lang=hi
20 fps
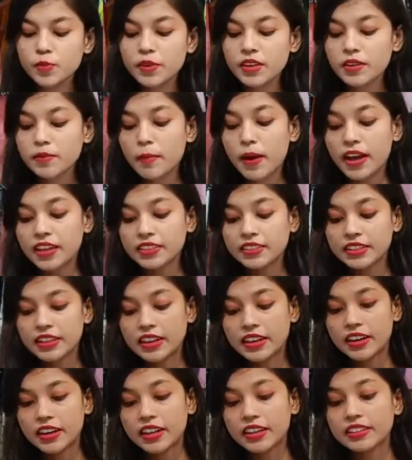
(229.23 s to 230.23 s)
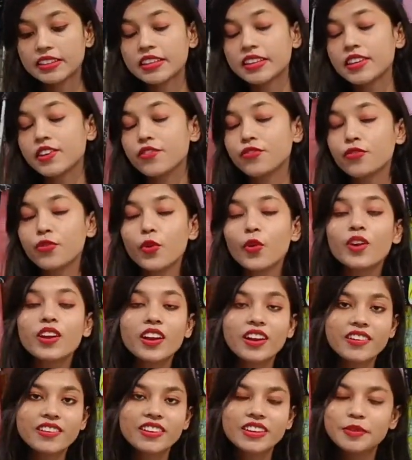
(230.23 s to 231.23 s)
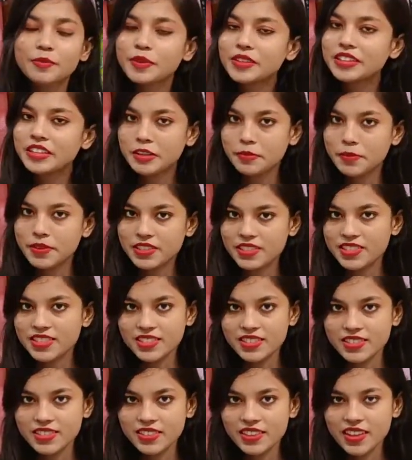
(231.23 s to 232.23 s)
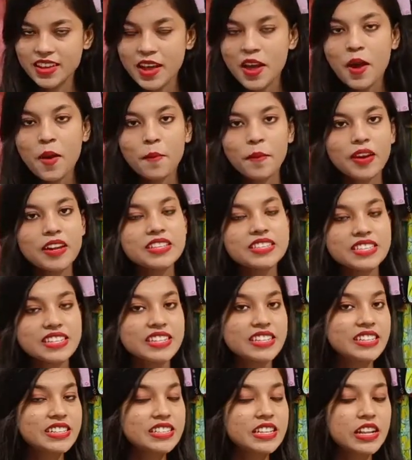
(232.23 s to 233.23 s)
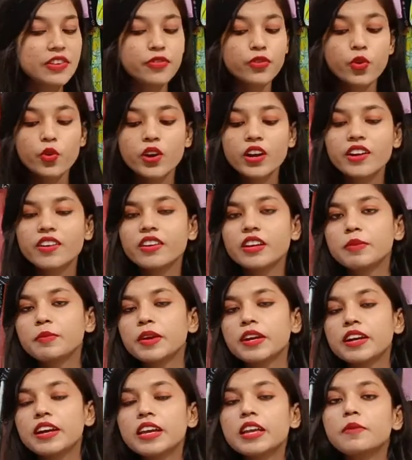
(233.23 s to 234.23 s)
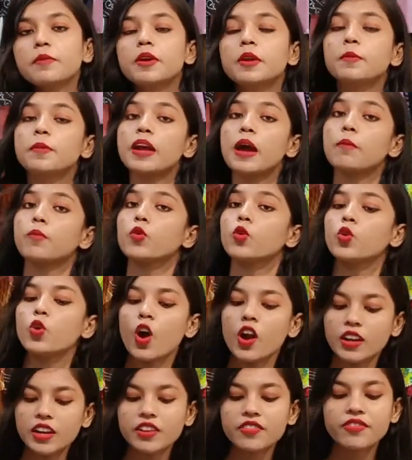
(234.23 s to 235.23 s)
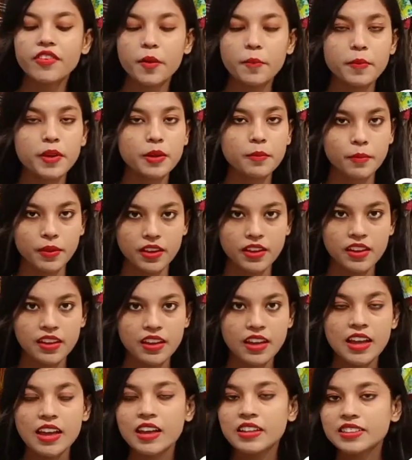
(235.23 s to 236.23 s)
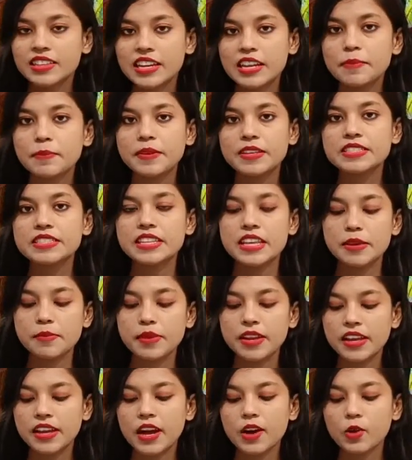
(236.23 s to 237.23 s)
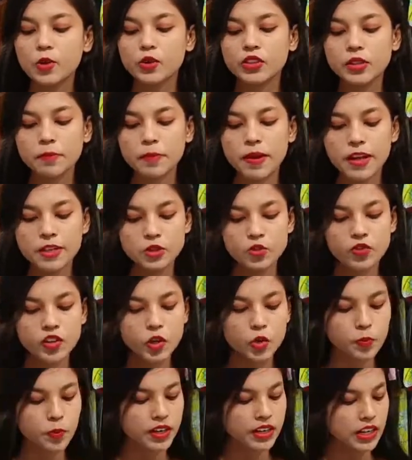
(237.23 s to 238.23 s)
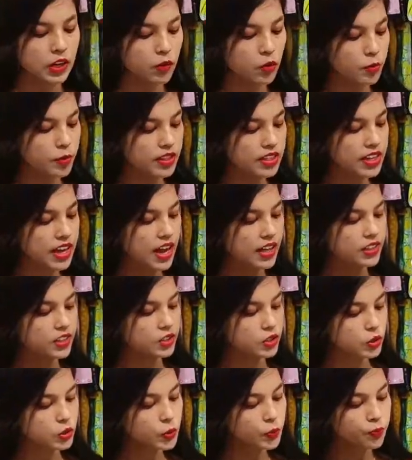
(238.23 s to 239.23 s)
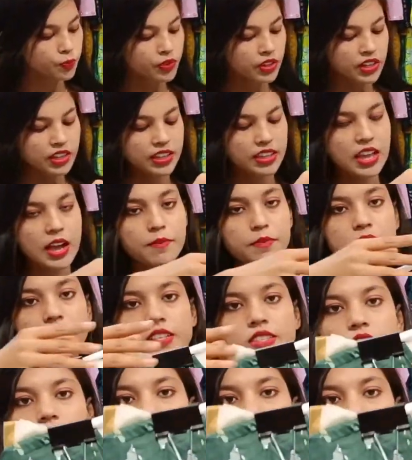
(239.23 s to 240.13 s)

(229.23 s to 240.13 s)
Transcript: जो मैं बात कर रही थी कि 400 में थ्री पीसीस मतलब सीरियसली फोर हंड्रेड में कहीं पर भी आपको कॉटन फैब्रिक में थ्री पीस नहीं मिलेगा कुर्ती प्लाजो भी दुपट्टा वो मैं दिखा देती हूँ ये आप देख